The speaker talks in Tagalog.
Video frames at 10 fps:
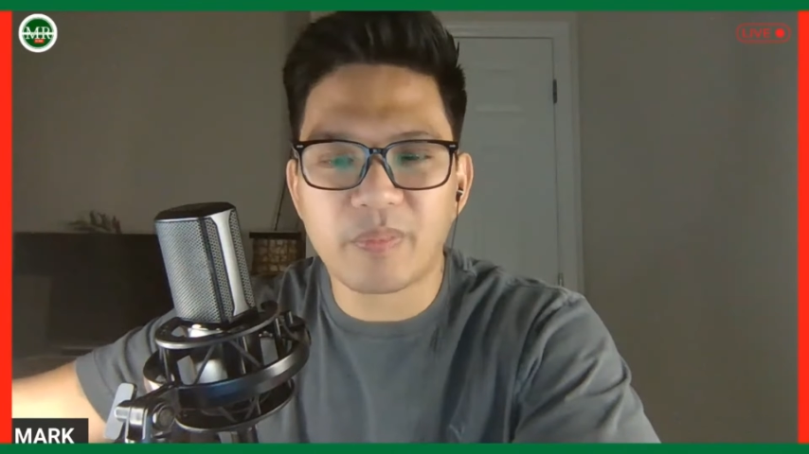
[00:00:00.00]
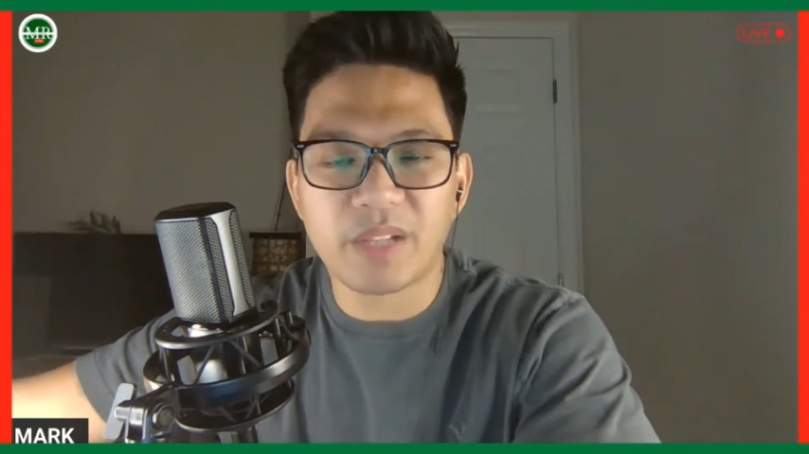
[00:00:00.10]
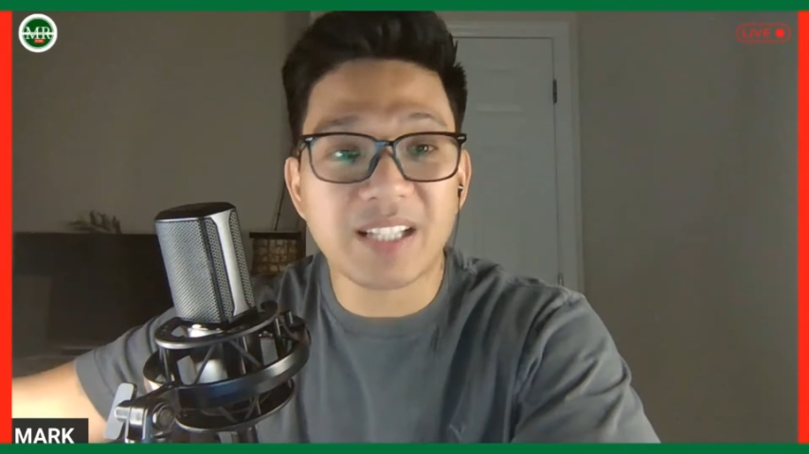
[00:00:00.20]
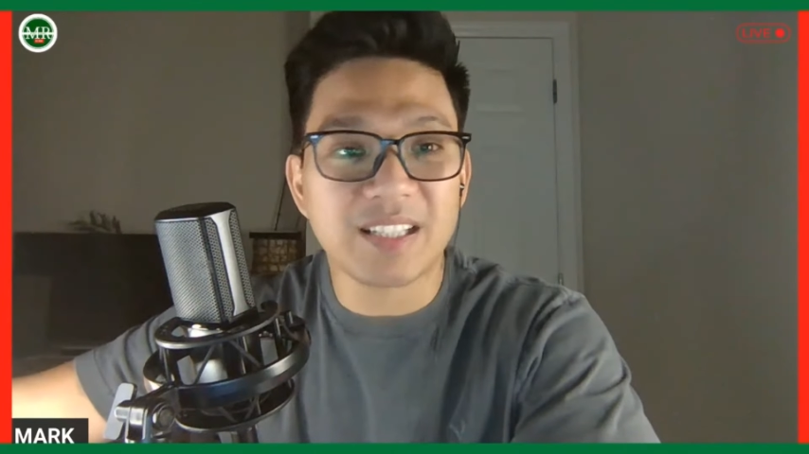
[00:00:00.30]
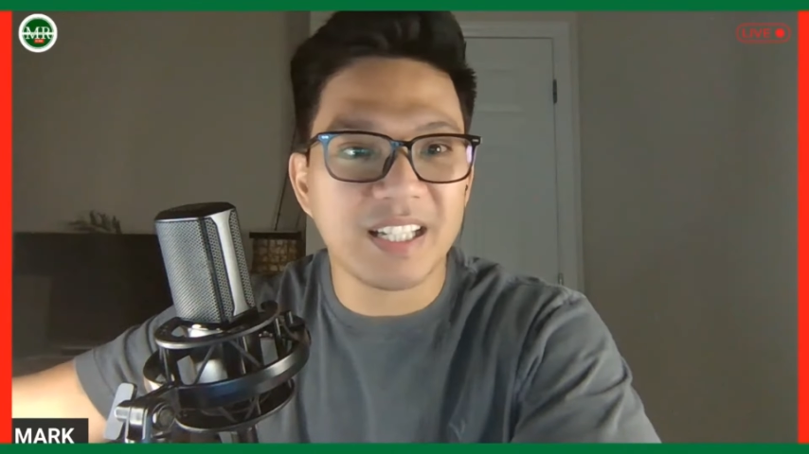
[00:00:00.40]

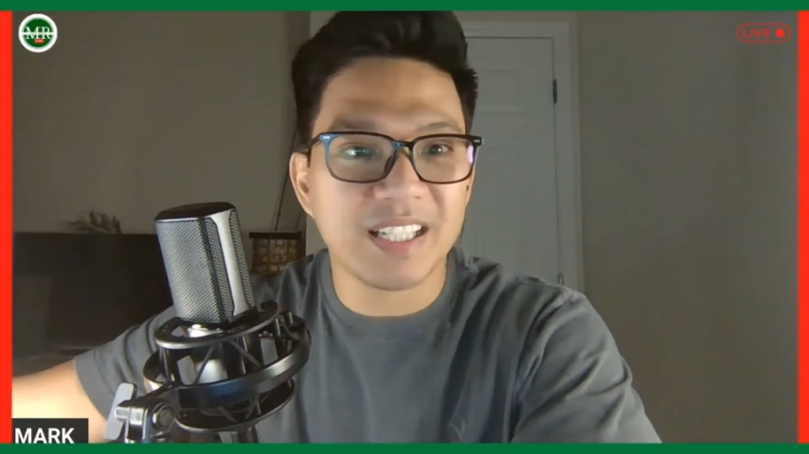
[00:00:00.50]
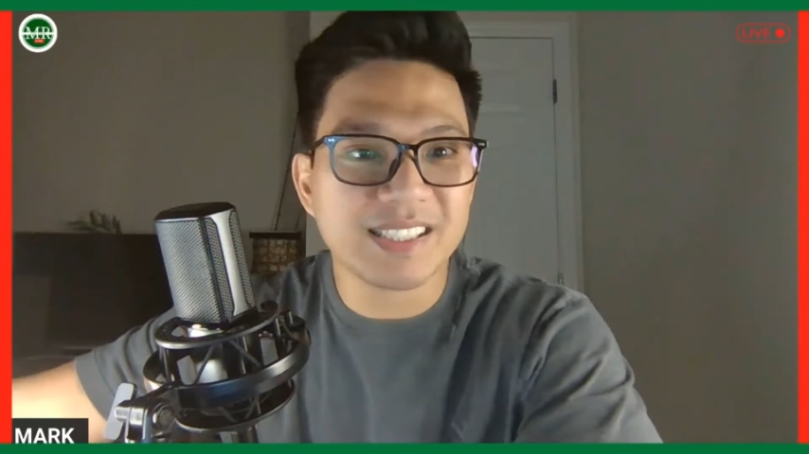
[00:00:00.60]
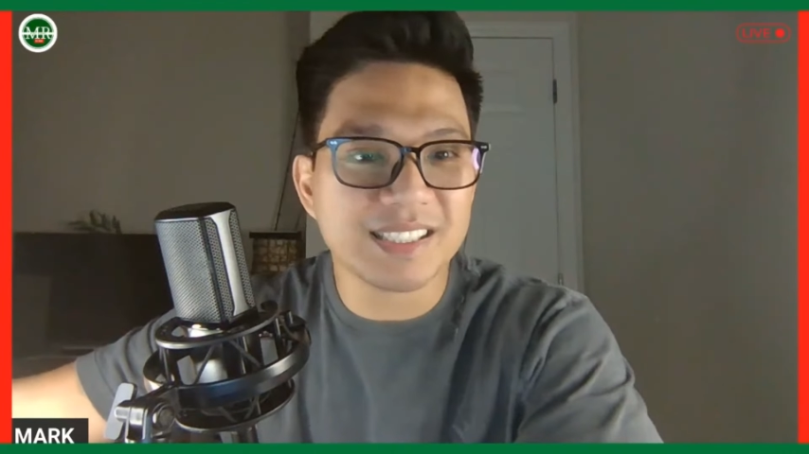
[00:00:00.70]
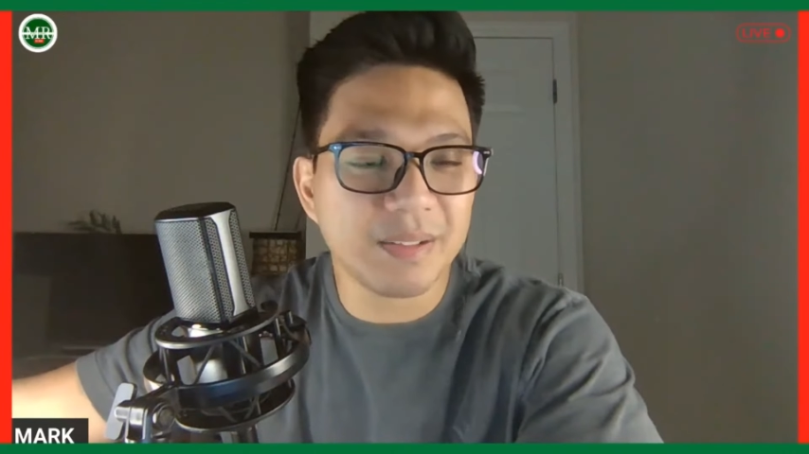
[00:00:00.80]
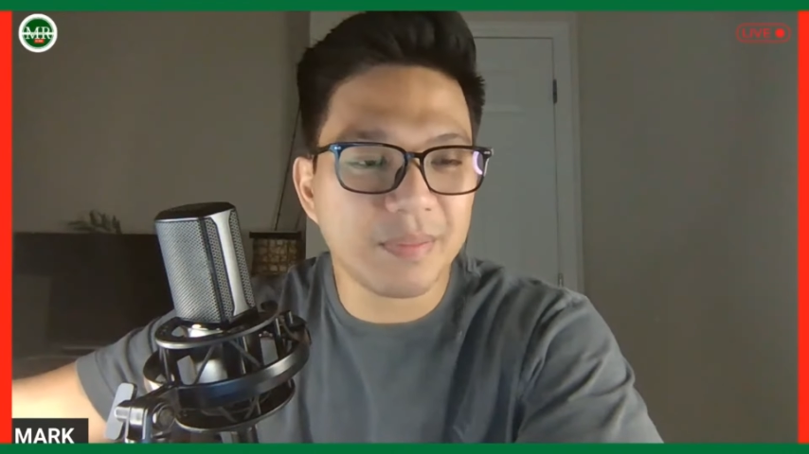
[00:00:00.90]
At
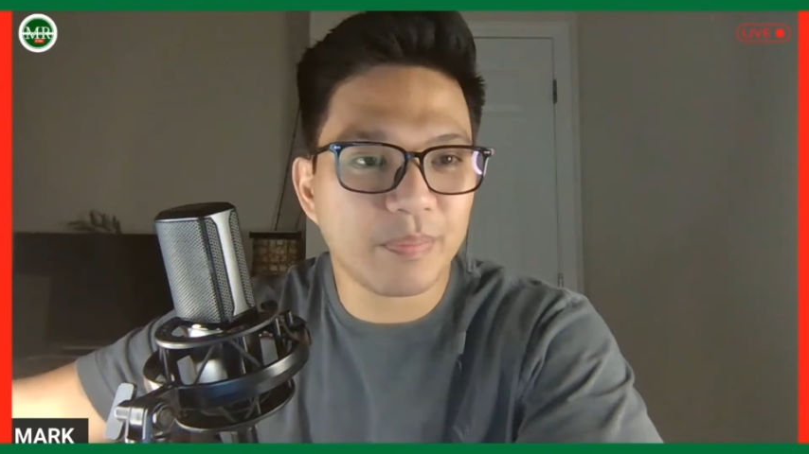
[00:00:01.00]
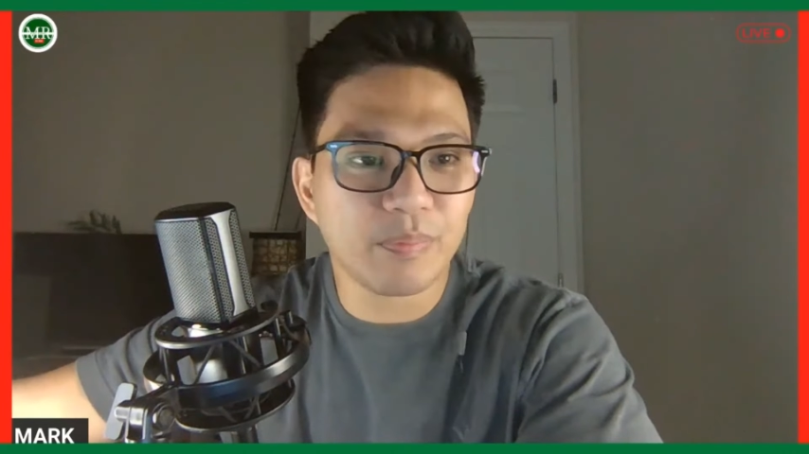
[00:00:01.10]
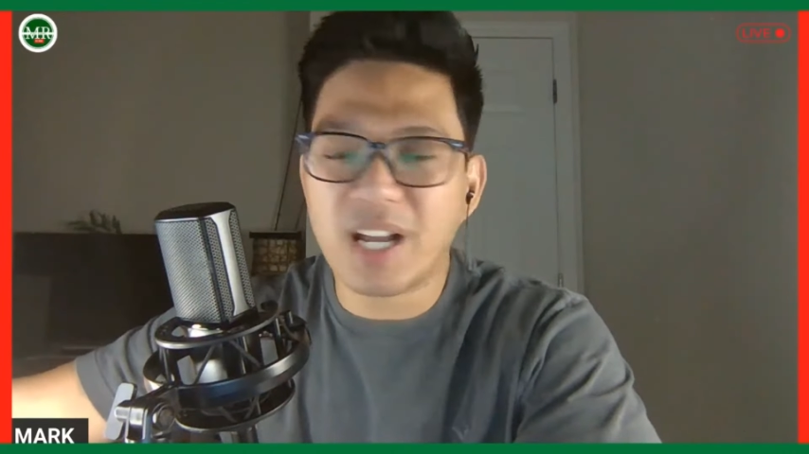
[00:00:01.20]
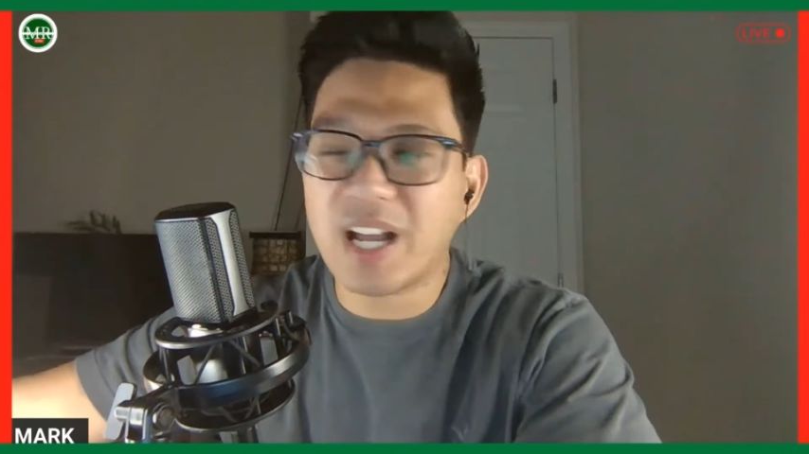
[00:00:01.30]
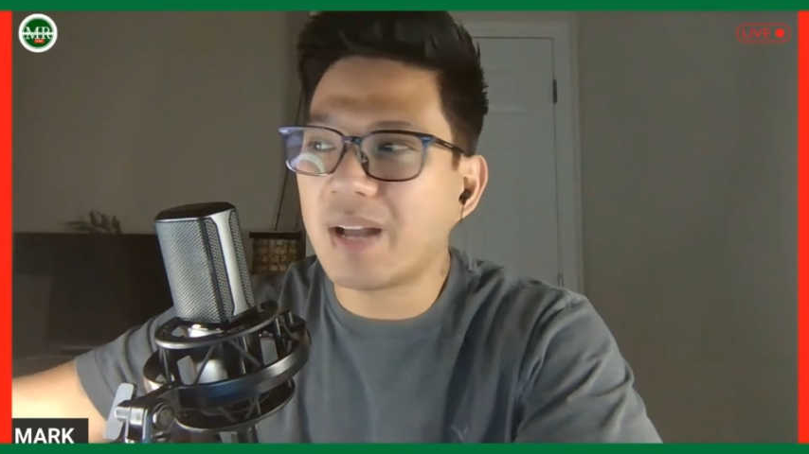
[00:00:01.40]
least
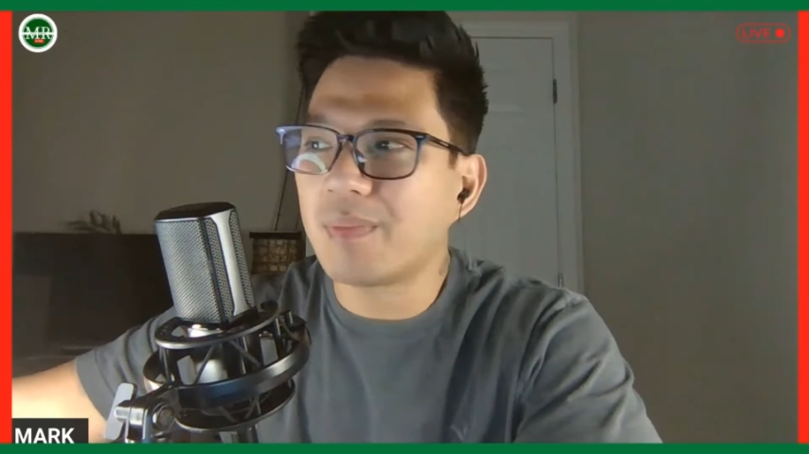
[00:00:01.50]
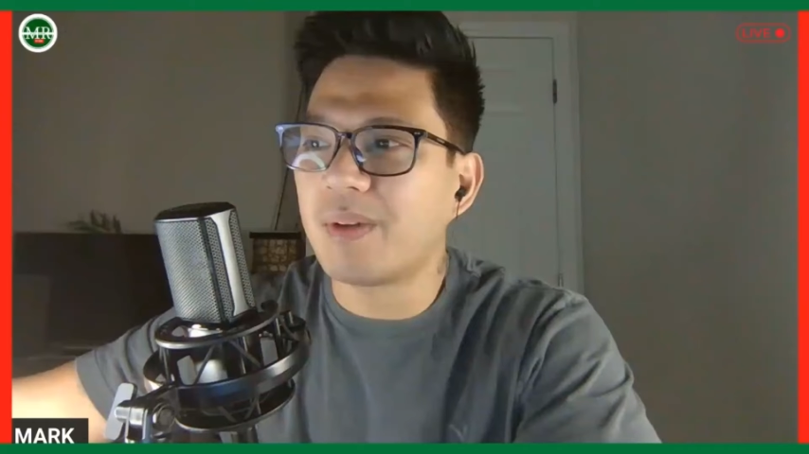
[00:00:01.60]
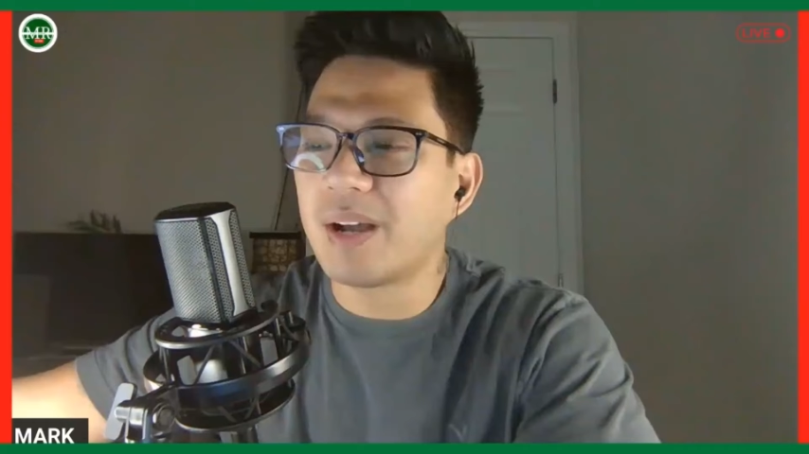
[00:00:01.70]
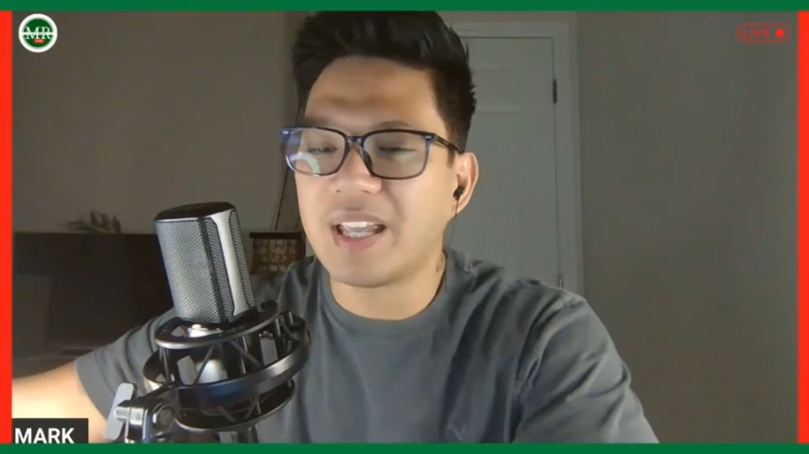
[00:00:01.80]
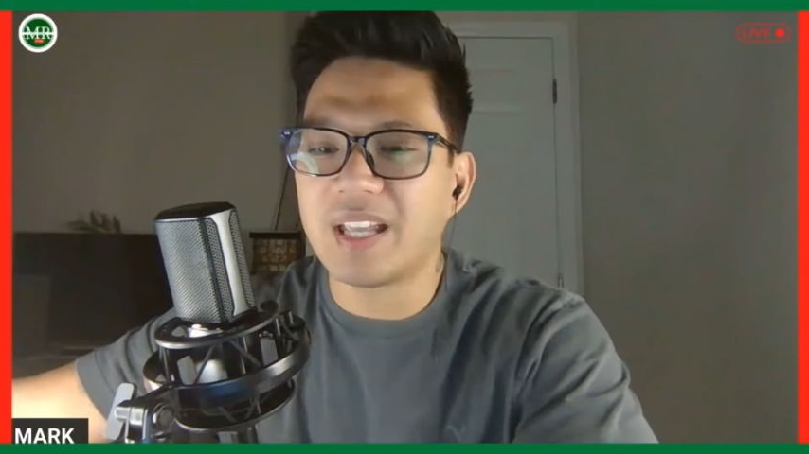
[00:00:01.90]
mga
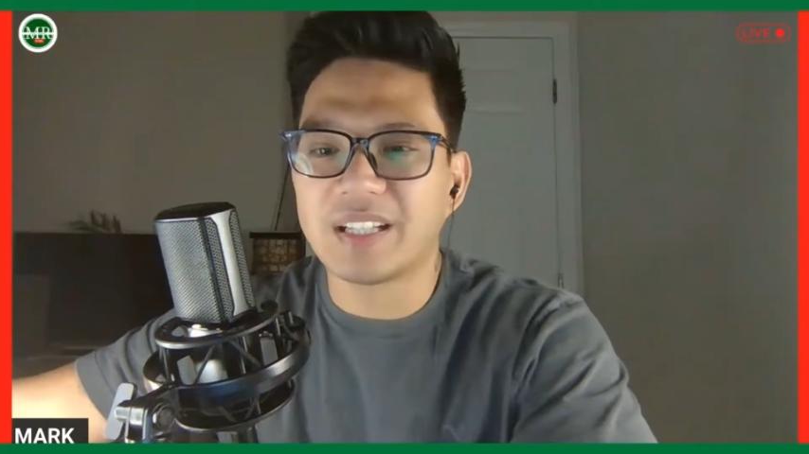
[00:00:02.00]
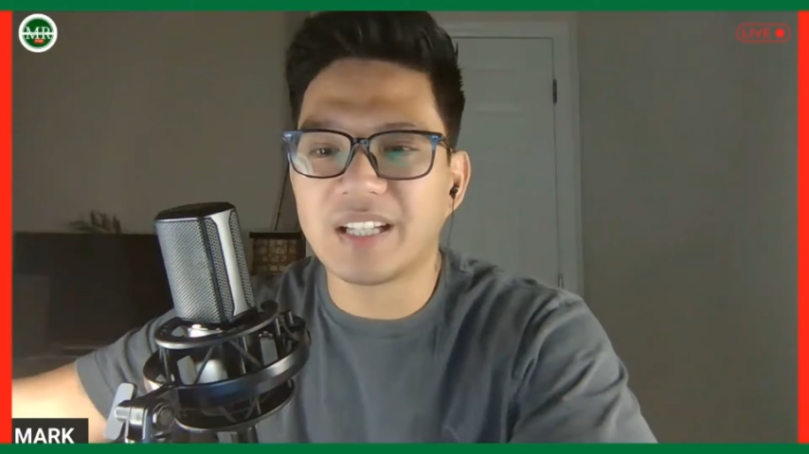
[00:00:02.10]
kababayan,